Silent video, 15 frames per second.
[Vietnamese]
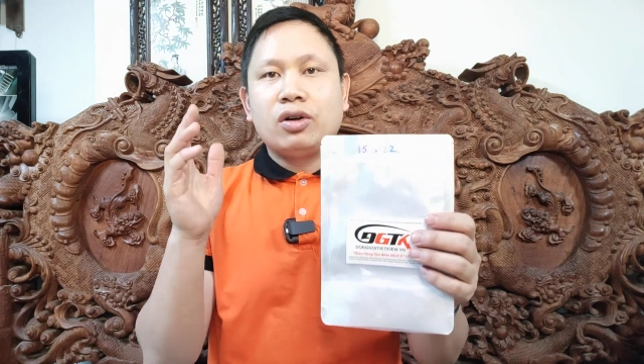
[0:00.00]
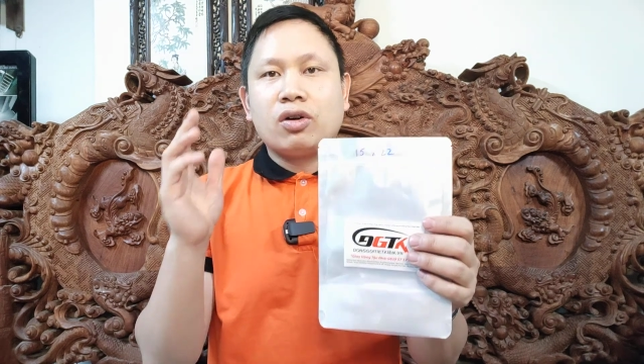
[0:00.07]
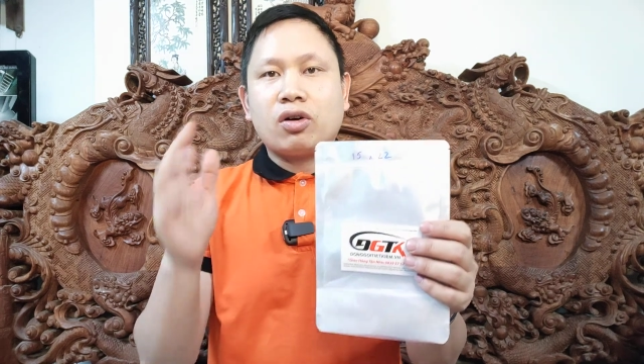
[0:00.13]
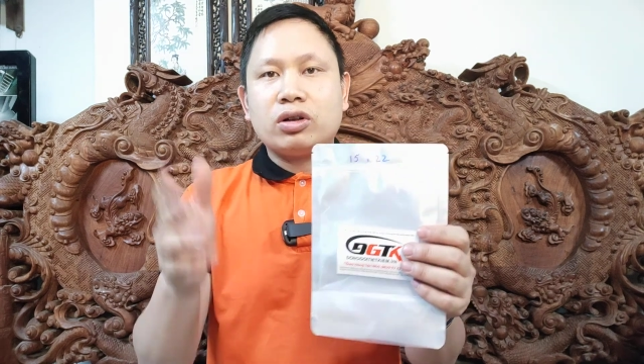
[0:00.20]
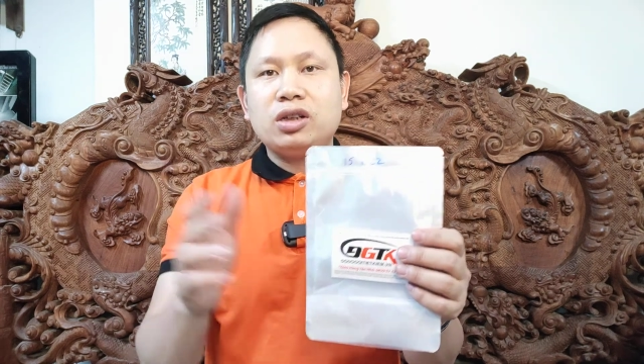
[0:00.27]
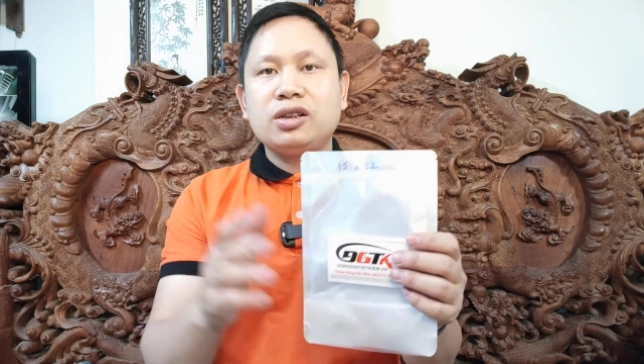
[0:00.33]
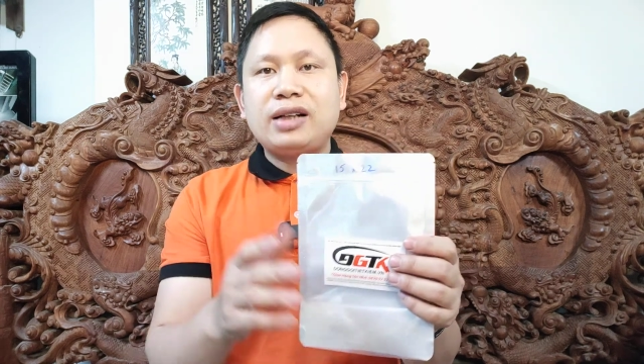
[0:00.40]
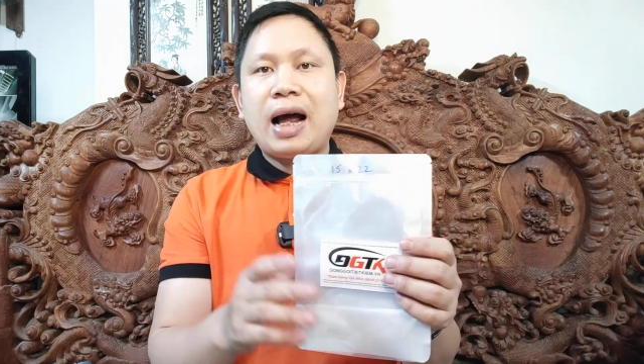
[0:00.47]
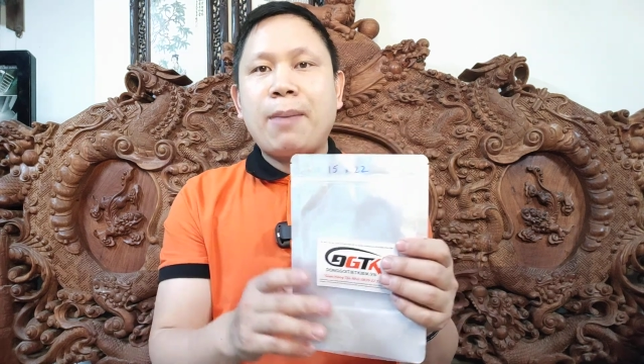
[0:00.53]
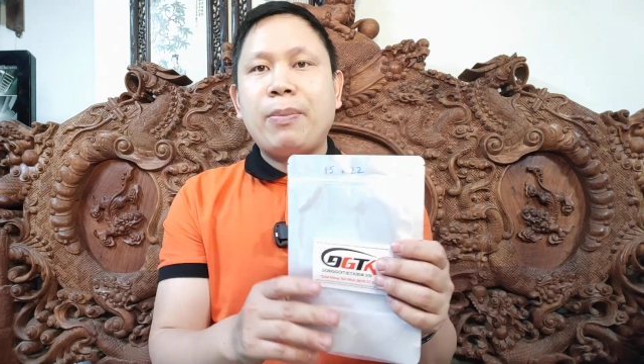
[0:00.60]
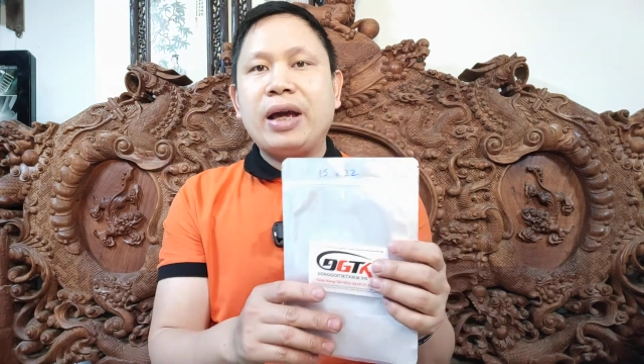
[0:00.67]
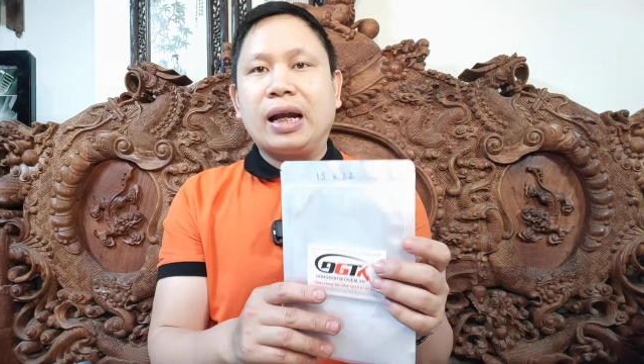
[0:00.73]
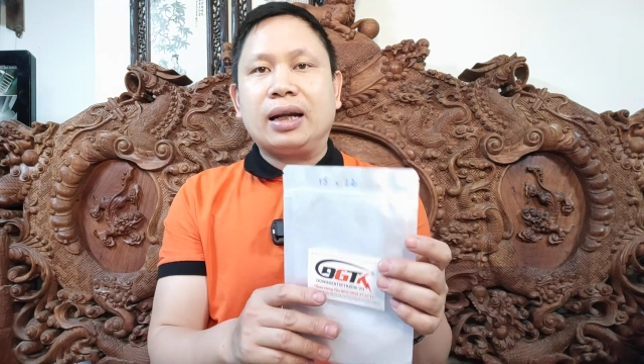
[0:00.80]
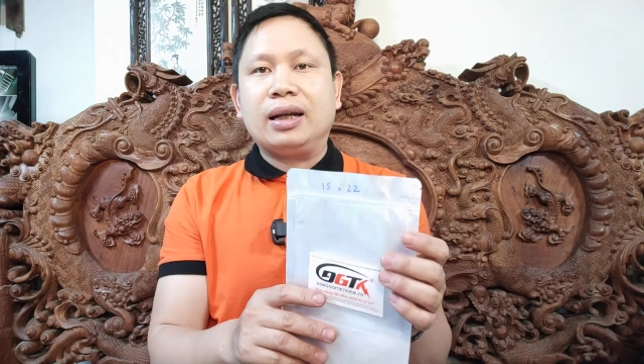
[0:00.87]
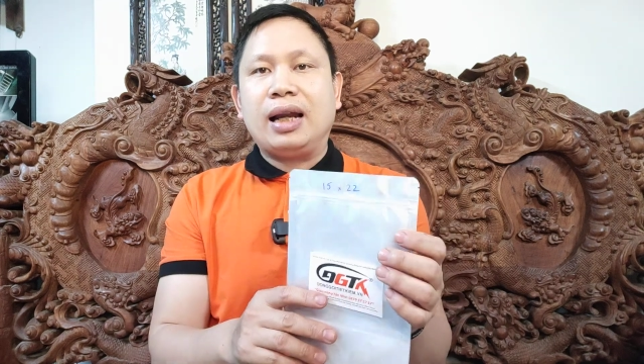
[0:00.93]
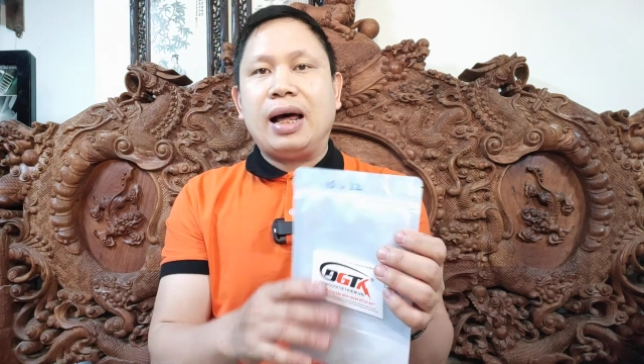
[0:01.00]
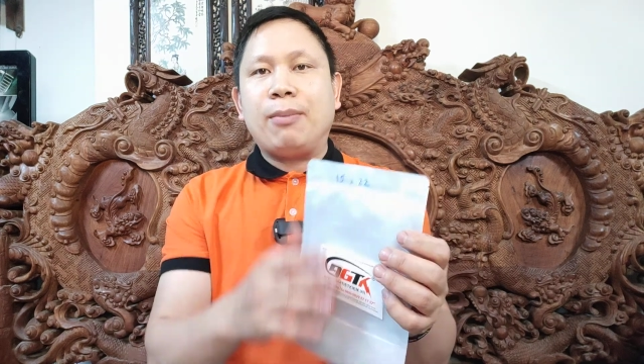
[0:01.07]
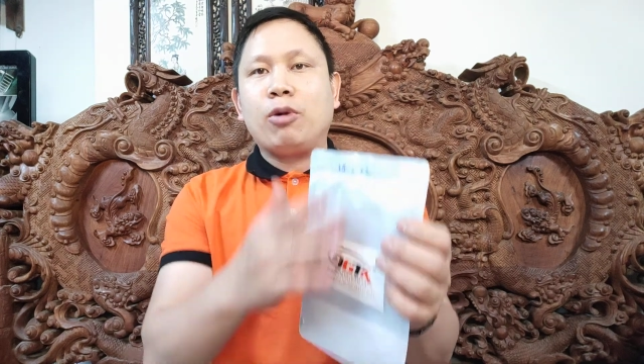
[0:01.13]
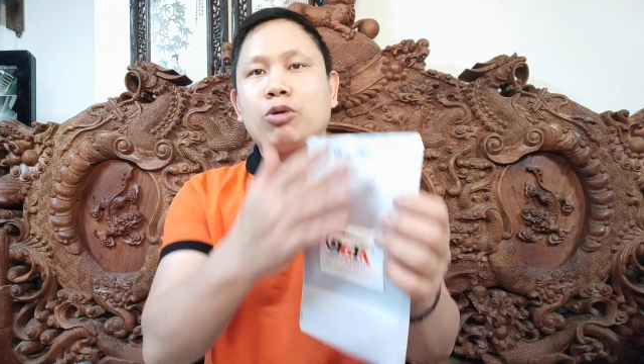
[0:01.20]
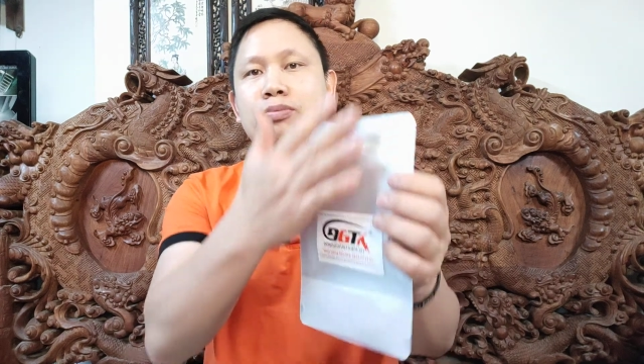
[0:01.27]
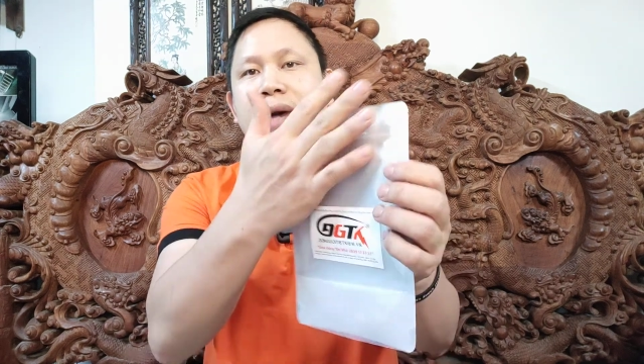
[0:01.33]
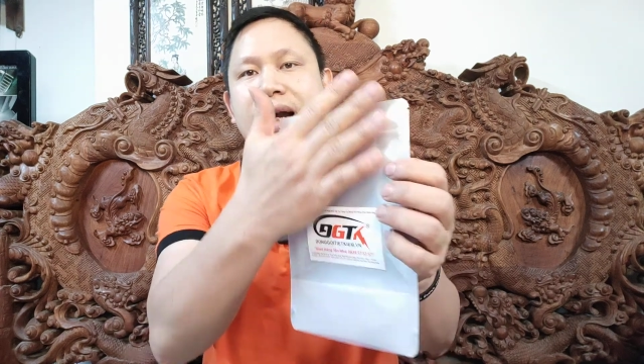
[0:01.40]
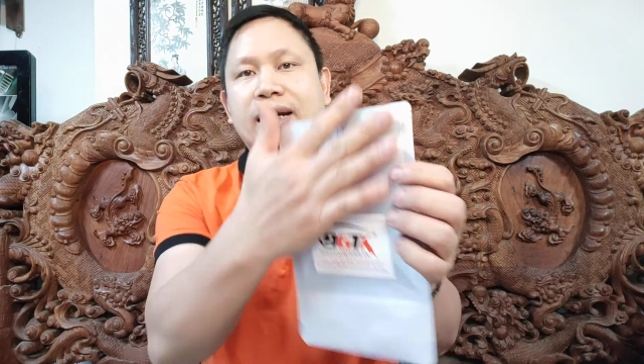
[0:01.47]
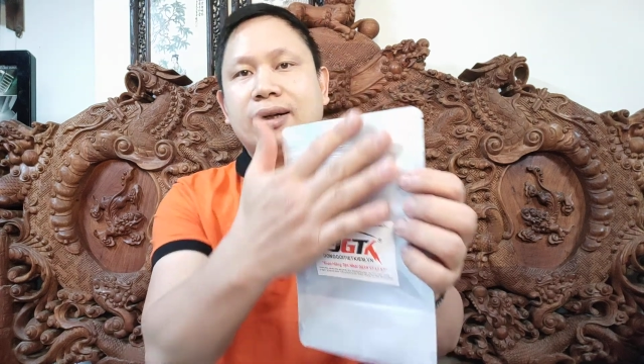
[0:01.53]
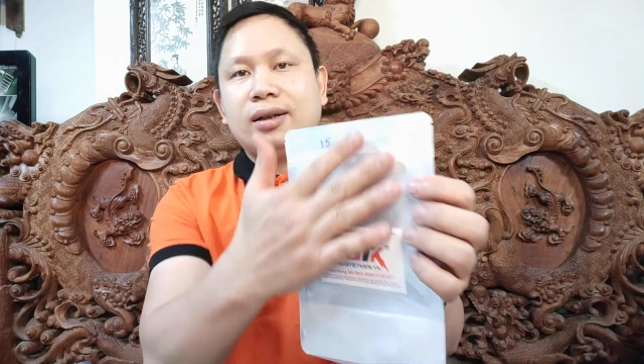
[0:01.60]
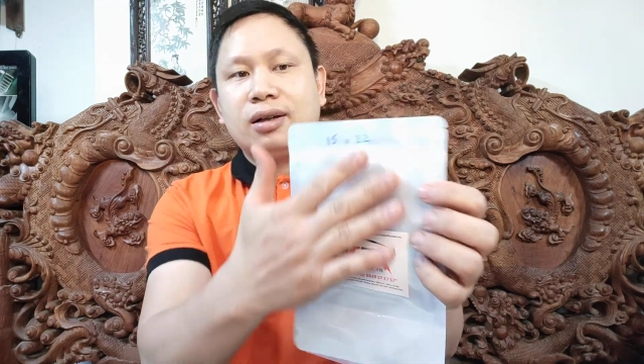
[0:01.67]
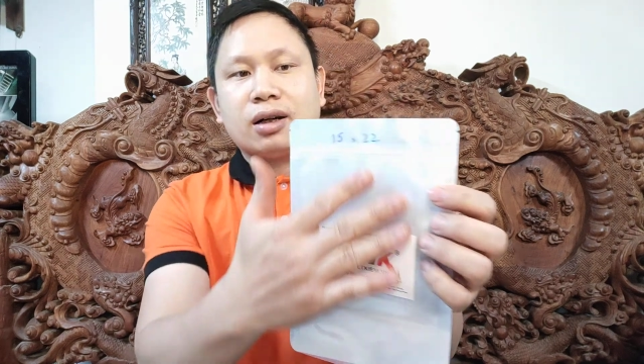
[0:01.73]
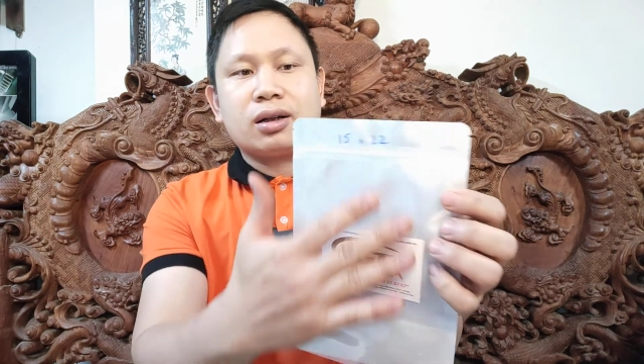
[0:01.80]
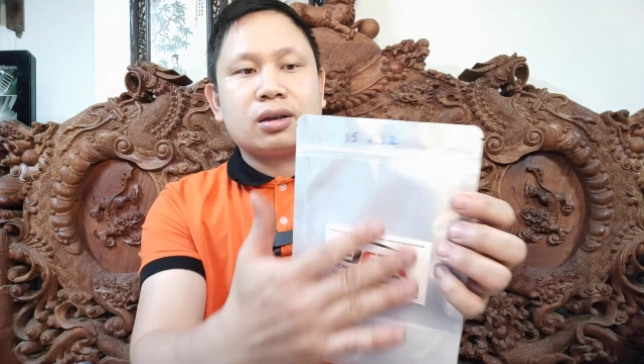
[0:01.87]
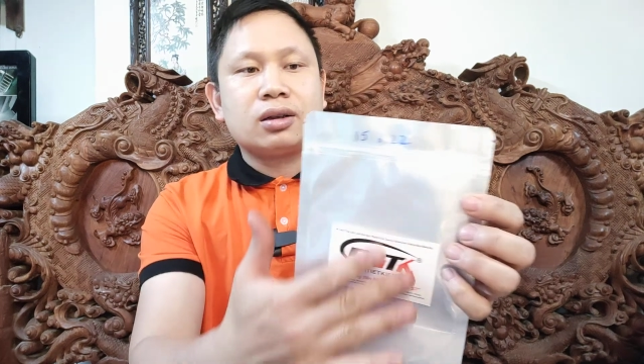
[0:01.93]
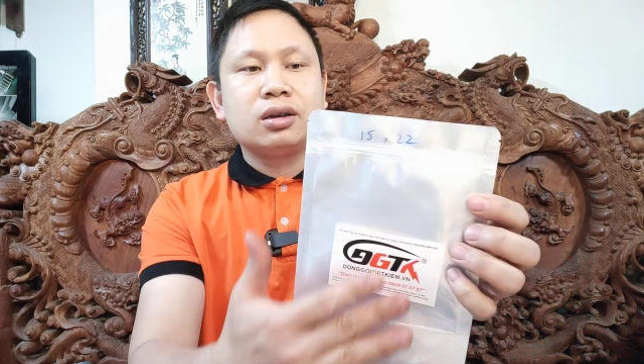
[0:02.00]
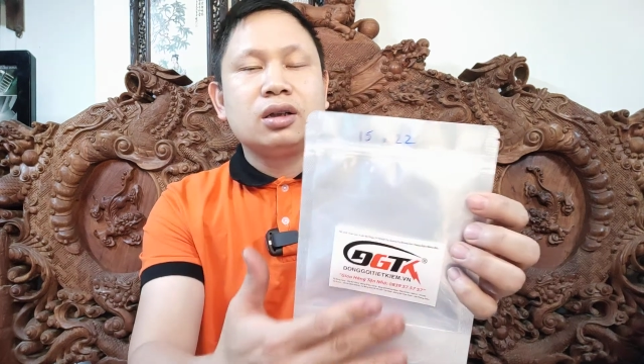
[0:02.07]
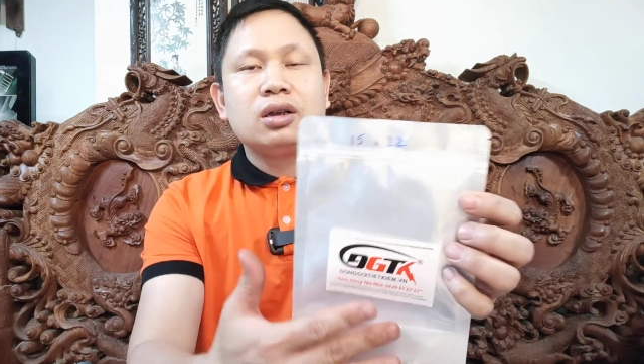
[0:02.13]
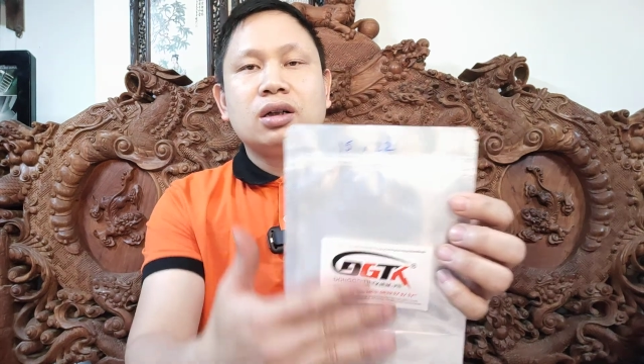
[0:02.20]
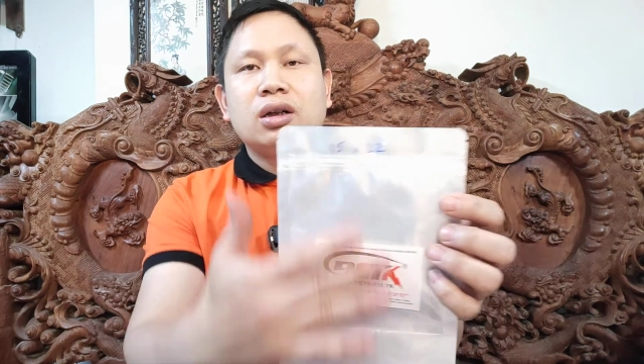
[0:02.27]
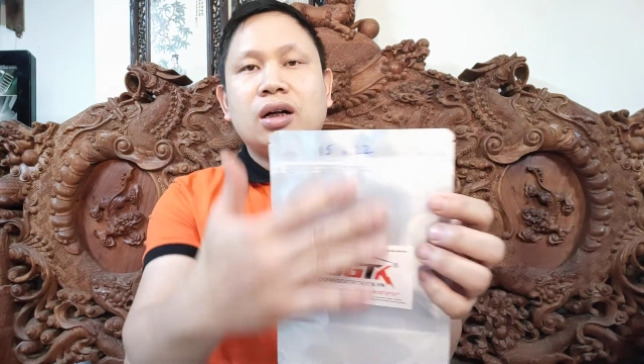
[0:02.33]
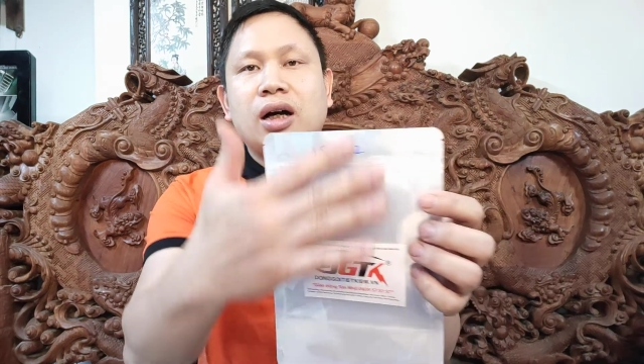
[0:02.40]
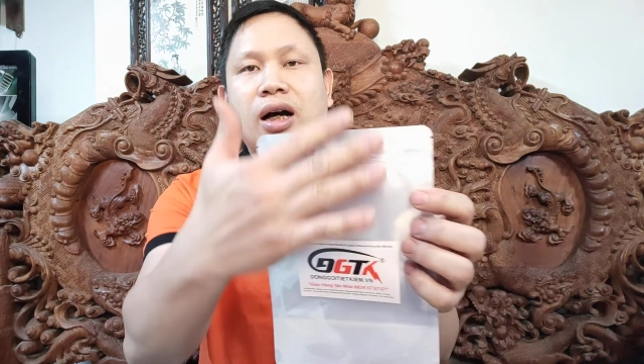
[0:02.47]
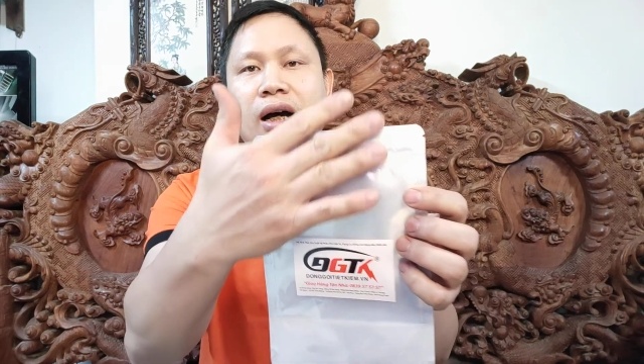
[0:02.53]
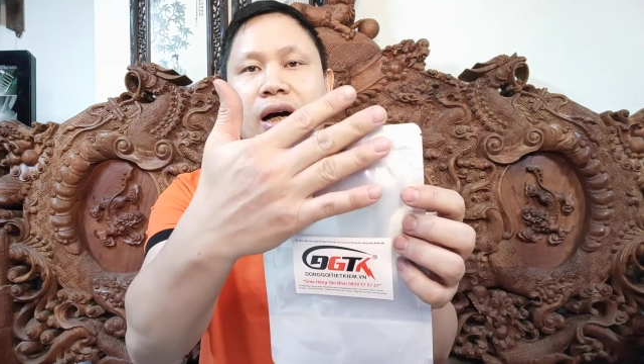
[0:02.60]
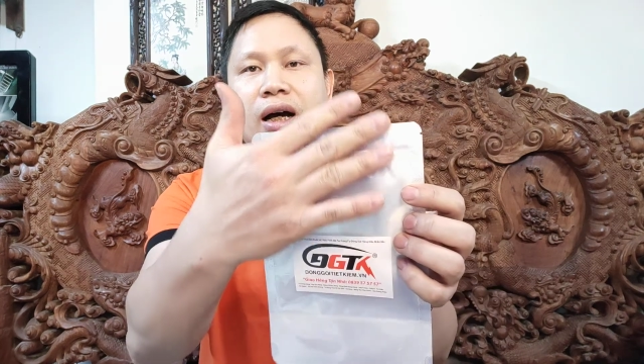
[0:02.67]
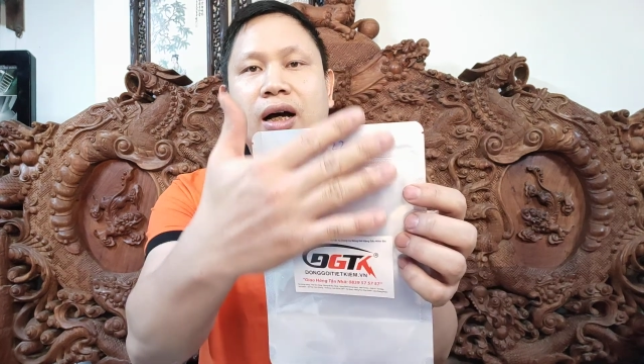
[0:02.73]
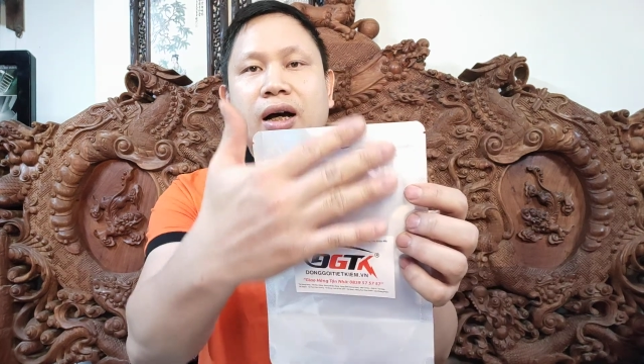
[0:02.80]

nó có sự khác biệt là một mặt được à,